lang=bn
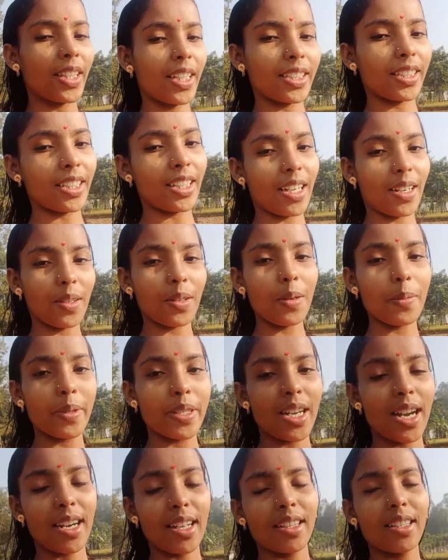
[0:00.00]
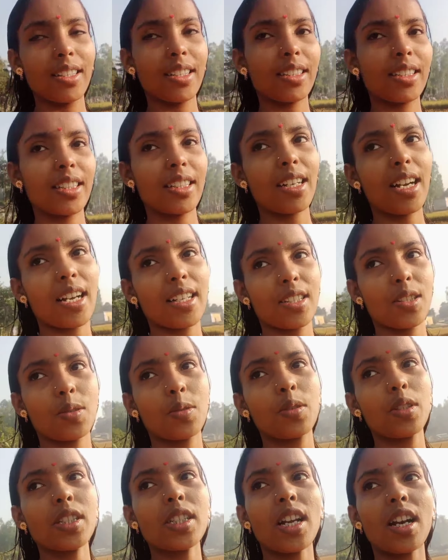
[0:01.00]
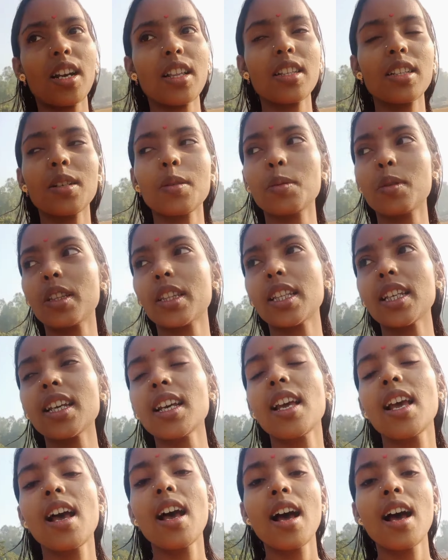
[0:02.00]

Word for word: দেখতে থাকো আমি সারাদিনে কি কাজ করি সারাদিনে বলতে